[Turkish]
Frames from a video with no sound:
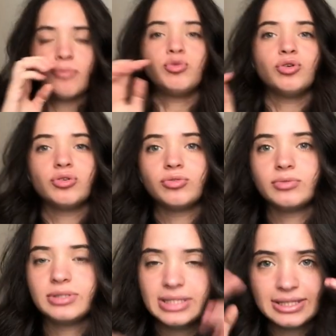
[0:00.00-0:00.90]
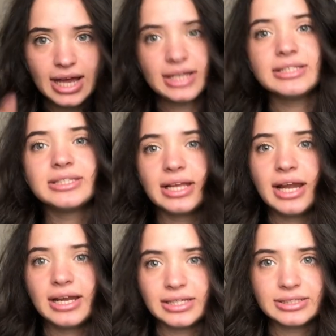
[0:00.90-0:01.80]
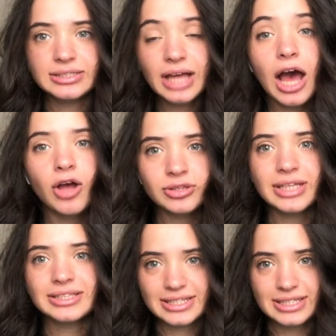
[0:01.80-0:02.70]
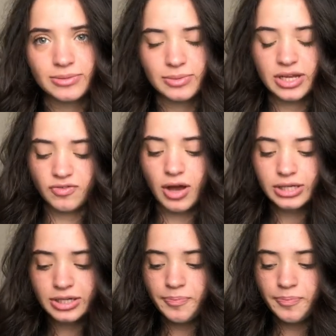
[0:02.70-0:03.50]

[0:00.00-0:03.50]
bu internet sitelerine girdiğinde outlet kısımları var.